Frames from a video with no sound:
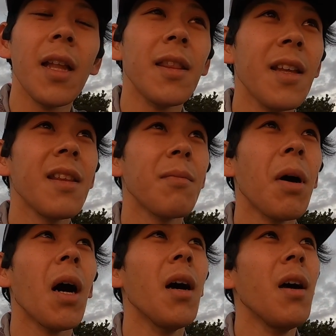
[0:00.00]
なんで
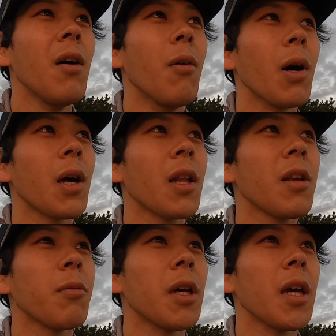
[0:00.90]
まあ、わから
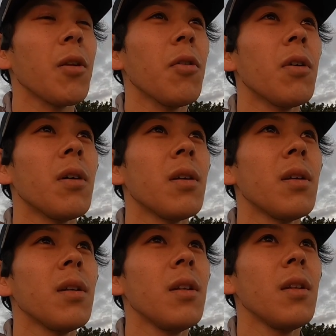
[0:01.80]
んでもないけど、
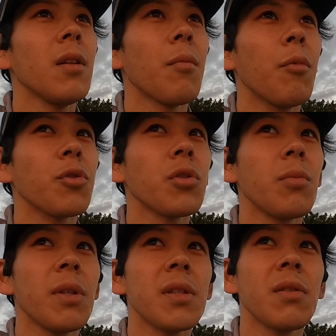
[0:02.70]
もうちょっ
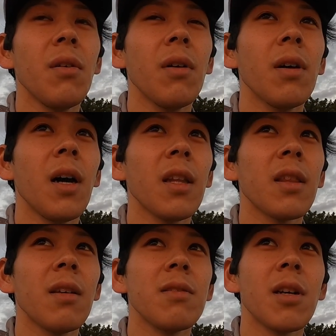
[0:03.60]
と別の
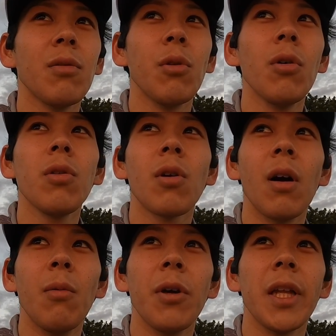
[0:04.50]
あったんちゃうのと
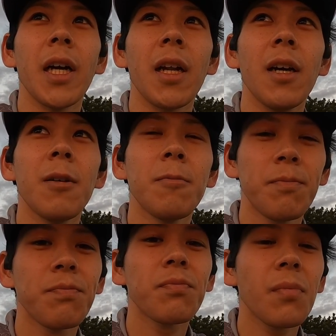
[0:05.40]
か思いながら
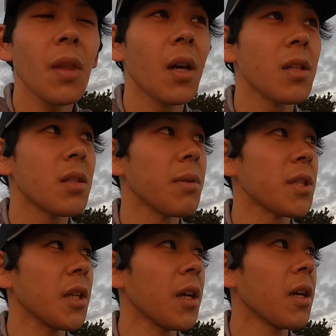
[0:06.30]
走って
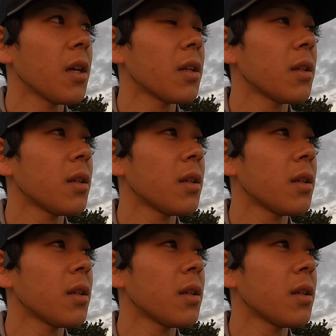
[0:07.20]
ましたね。